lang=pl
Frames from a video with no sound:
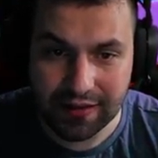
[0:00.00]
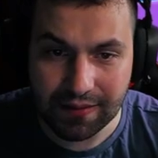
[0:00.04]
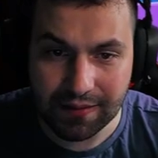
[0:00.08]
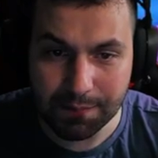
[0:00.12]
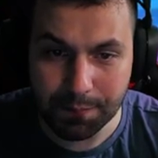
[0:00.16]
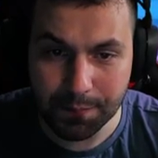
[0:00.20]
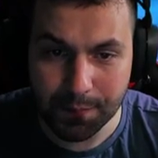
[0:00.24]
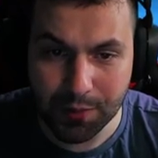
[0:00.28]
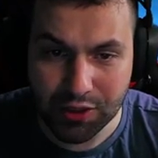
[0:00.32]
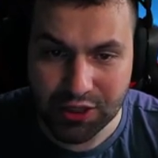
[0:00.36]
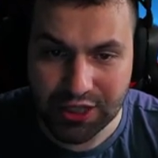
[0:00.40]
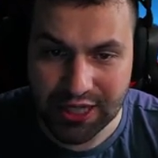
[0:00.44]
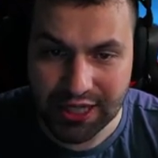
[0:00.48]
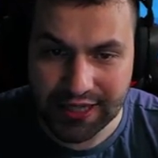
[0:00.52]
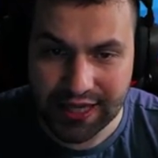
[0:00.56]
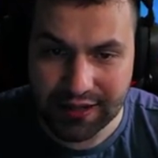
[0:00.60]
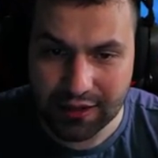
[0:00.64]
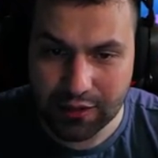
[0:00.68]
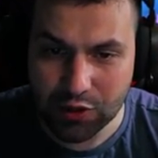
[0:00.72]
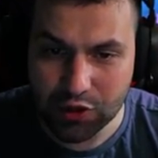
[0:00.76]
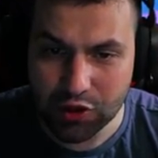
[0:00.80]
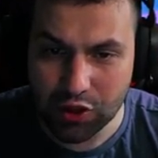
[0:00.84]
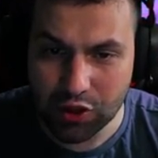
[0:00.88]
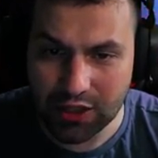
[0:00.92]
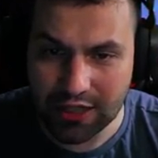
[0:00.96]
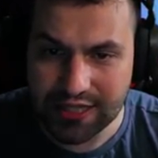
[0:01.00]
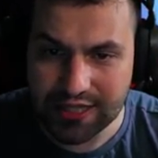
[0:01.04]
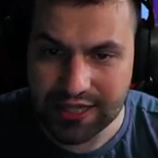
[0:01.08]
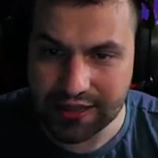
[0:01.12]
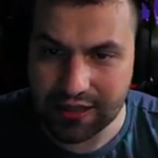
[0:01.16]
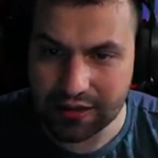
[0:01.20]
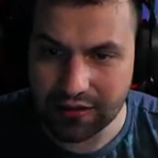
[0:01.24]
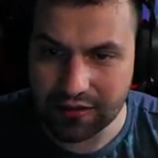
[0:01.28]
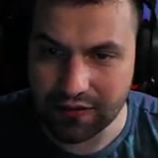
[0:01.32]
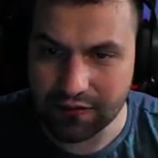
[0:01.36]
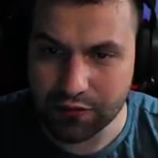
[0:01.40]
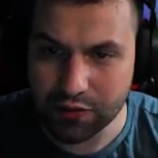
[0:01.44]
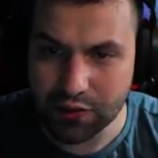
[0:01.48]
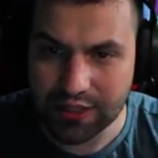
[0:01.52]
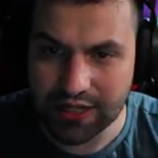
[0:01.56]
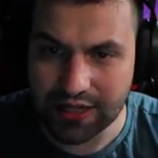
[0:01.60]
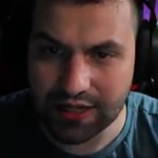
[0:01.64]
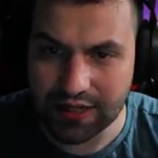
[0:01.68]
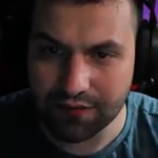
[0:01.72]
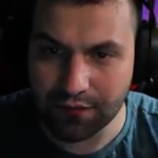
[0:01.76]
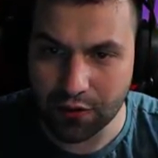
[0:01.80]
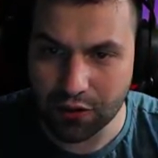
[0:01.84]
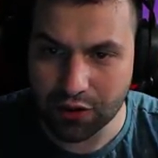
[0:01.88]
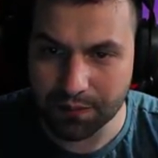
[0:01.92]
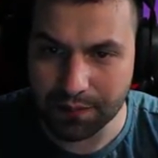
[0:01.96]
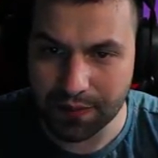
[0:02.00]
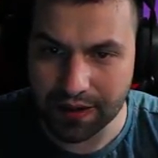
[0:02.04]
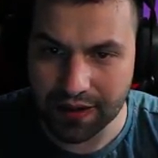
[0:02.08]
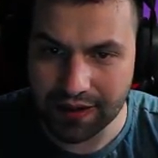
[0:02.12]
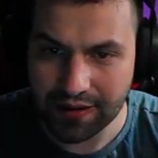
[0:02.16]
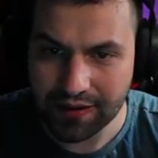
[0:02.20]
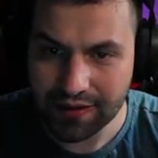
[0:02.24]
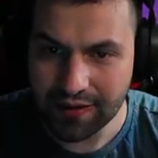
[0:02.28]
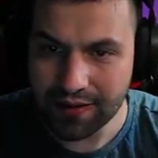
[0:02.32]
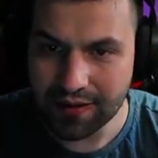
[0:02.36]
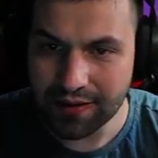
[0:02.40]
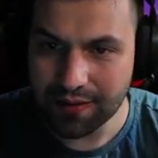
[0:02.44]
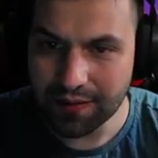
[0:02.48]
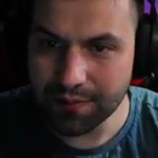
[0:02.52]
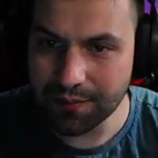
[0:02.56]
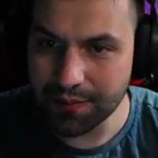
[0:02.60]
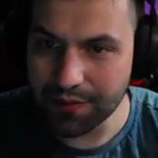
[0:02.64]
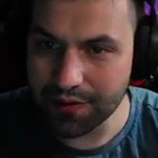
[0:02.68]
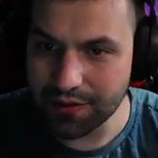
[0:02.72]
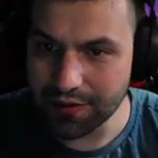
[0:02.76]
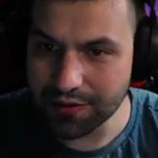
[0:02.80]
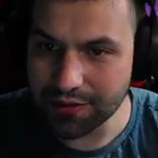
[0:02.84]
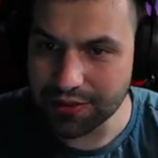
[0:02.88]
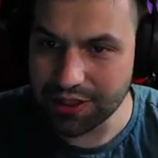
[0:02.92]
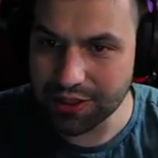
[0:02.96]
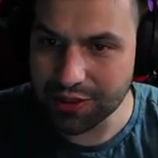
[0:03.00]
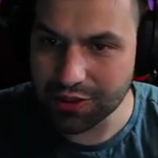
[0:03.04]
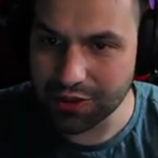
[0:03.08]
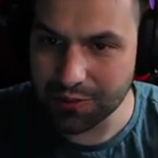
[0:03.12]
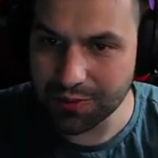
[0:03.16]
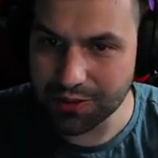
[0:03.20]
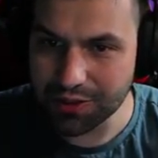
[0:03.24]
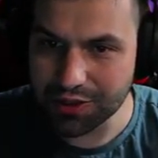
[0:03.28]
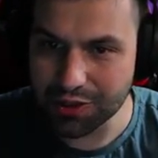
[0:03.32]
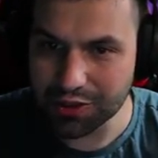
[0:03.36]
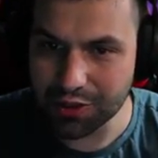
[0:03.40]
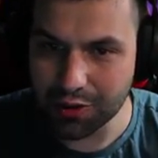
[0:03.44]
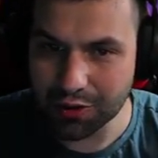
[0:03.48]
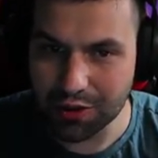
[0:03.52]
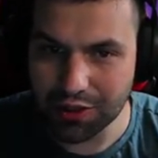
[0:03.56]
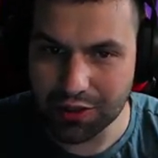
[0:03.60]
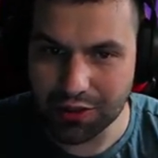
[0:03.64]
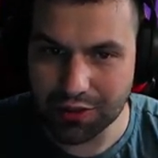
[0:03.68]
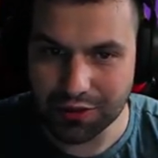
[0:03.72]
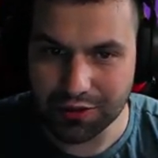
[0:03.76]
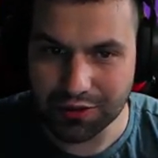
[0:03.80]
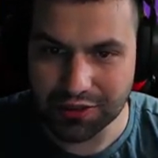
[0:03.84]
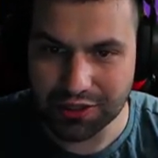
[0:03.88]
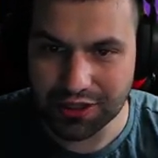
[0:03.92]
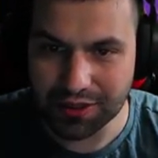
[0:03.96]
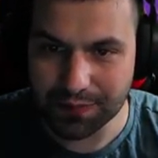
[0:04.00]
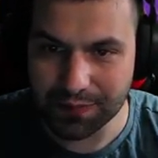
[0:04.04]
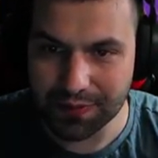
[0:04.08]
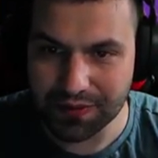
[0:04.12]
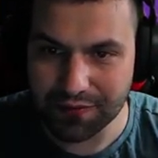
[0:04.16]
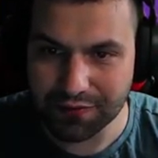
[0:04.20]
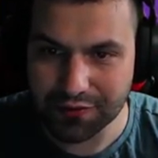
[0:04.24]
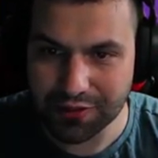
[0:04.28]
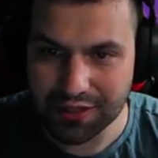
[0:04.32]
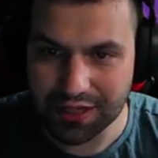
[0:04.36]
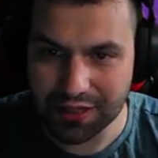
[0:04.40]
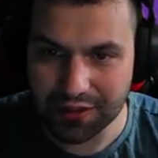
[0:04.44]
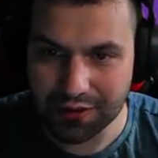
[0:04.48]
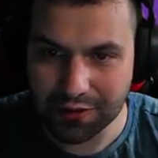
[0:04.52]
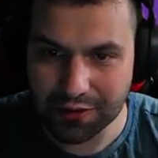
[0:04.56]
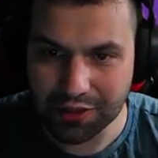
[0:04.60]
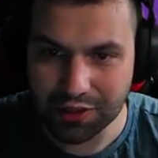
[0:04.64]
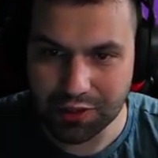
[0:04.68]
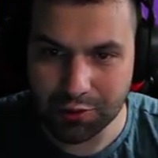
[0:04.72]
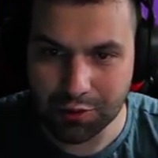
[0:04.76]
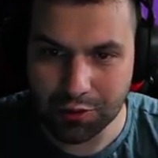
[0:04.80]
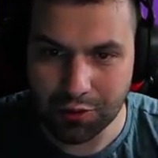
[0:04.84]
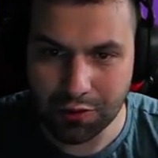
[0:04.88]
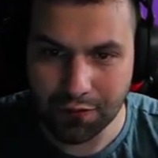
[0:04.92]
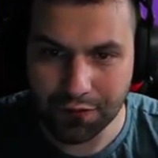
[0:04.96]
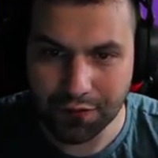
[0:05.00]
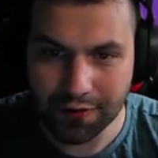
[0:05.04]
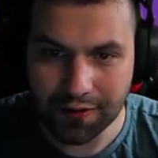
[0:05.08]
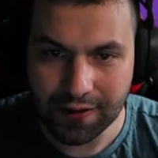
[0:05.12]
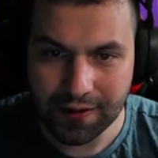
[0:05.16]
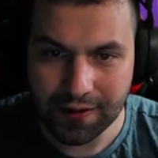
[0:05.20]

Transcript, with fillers: Yy, może jak jakiś szota znajdę, to wam wrzucę, ale wątpię, bo ciężko mi się szoty, że tak powiem, wrzuca do odcinków.